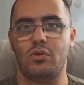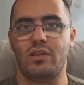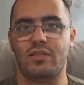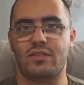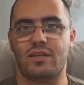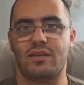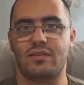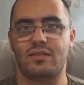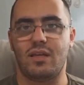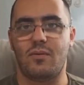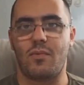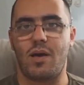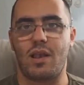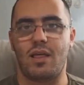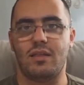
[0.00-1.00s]
bu listenin
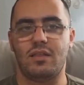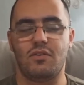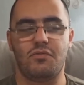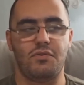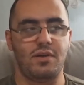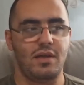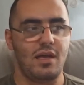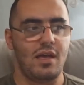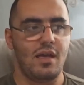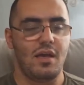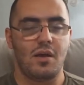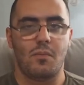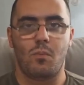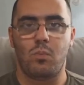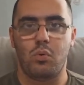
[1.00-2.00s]
temel hedefi
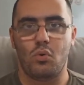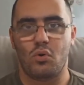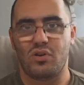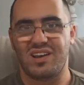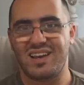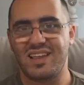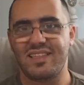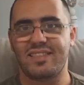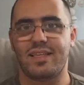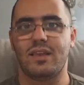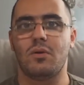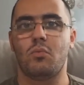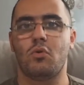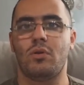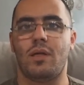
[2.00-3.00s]
bu
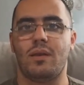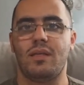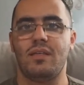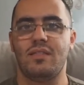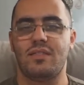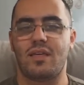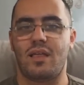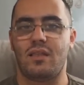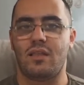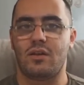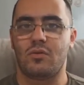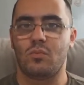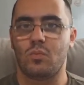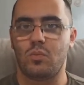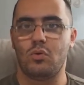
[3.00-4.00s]
listede bulunan
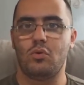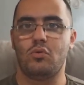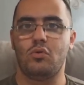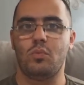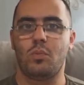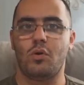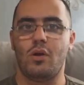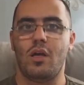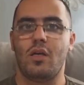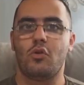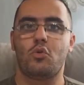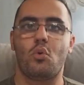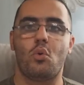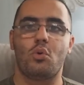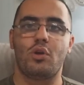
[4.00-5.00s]
insanların bulunup
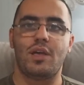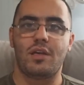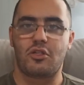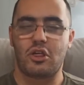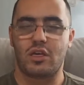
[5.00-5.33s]
sorguya